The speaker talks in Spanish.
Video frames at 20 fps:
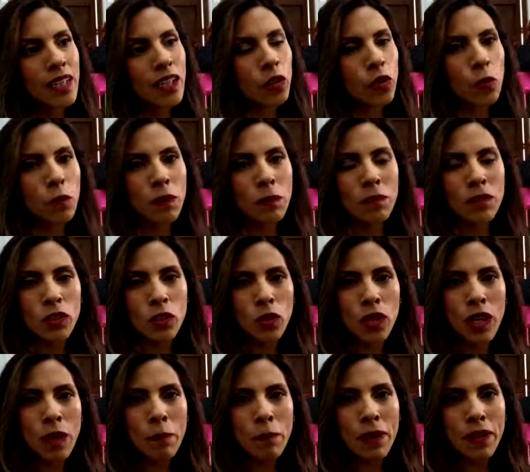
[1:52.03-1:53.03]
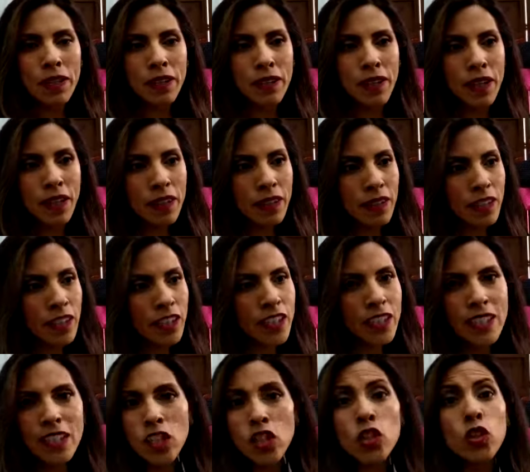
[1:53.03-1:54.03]
el cumplimiento de la paridad
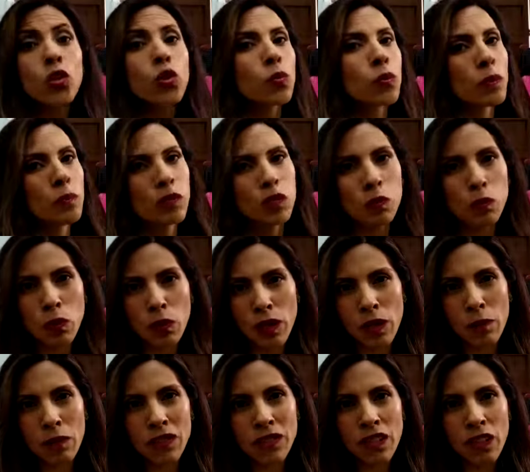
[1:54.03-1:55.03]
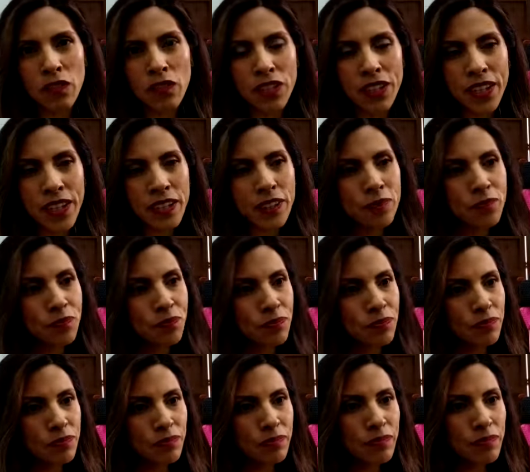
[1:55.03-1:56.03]
y no tuvimos problemas al final.
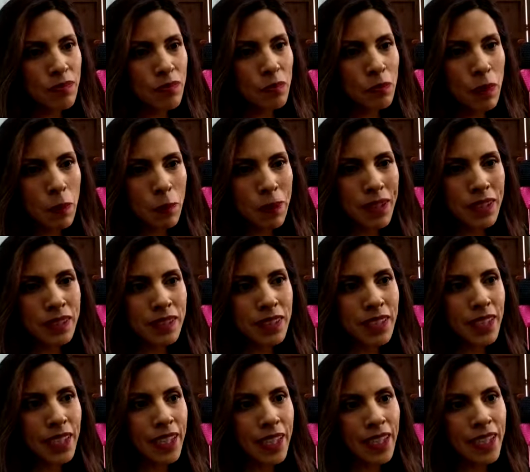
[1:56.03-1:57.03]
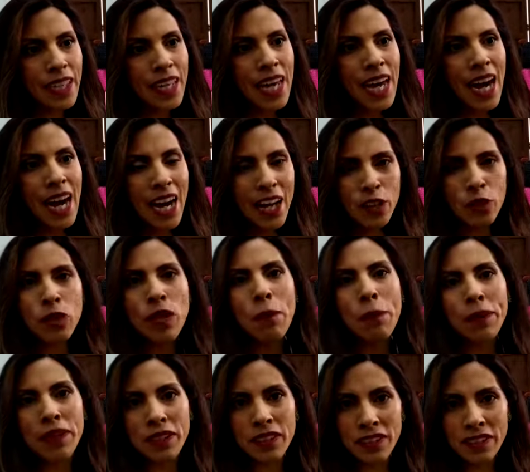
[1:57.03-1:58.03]
Me parece que hay un
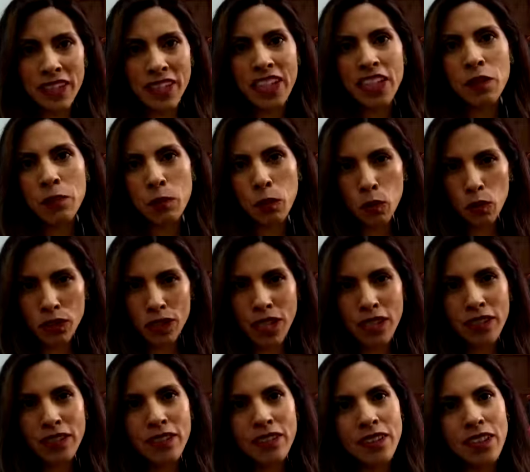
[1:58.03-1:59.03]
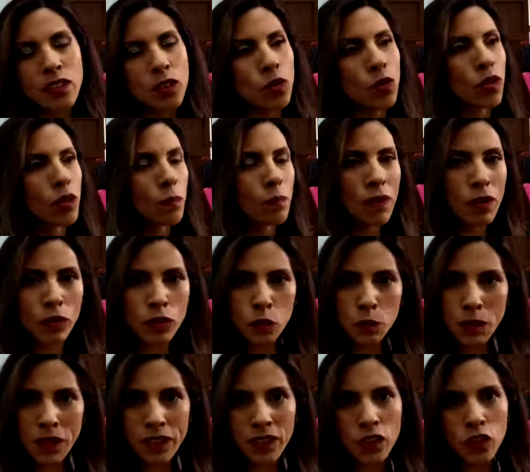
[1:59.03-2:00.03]
aprendizaje importante tanto de
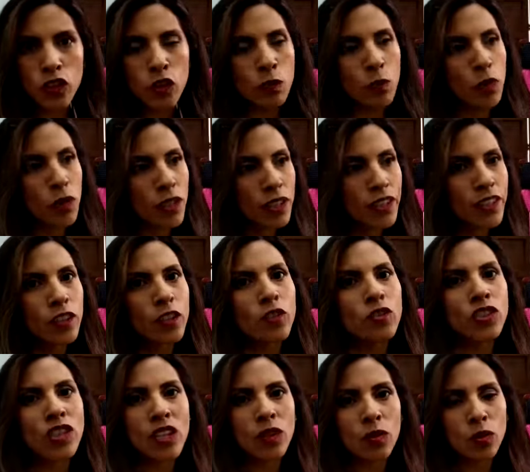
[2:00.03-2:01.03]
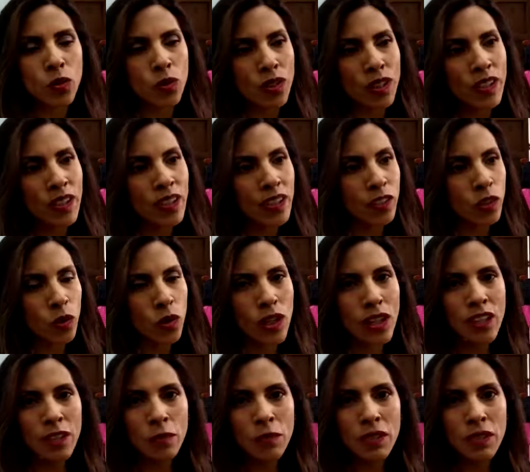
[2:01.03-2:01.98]
los partidos políticos, de la autoridad electoral